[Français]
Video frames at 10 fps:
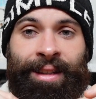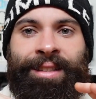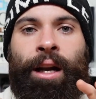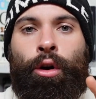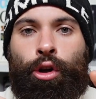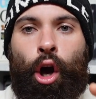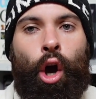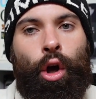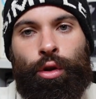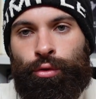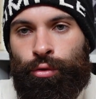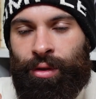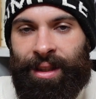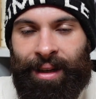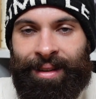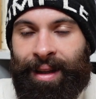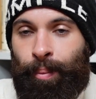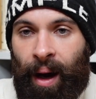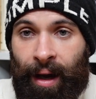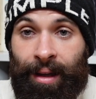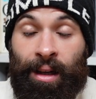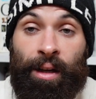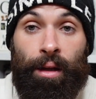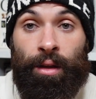des dialogues d'une qualité pareille,